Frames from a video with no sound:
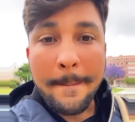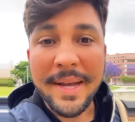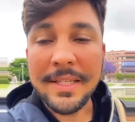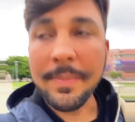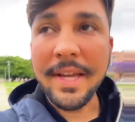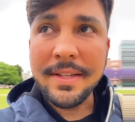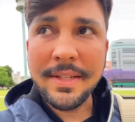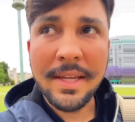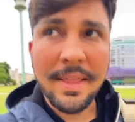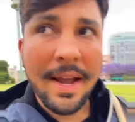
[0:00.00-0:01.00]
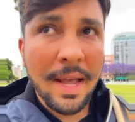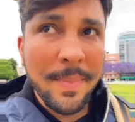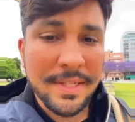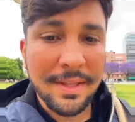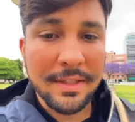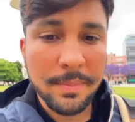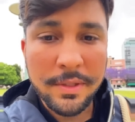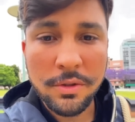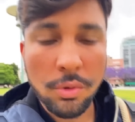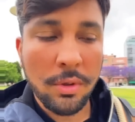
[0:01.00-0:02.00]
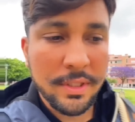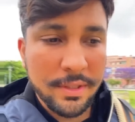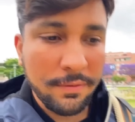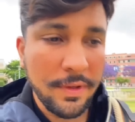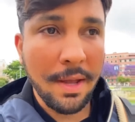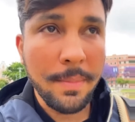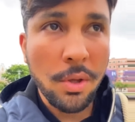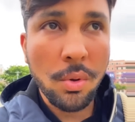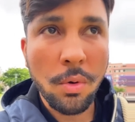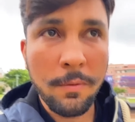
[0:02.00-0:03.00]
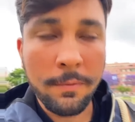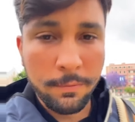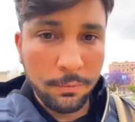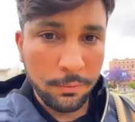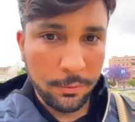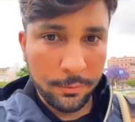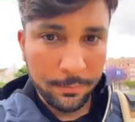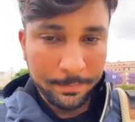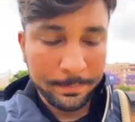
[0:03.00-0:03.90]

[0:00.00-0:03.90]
mas parece que na cabeça das pessoas fica meio confuso.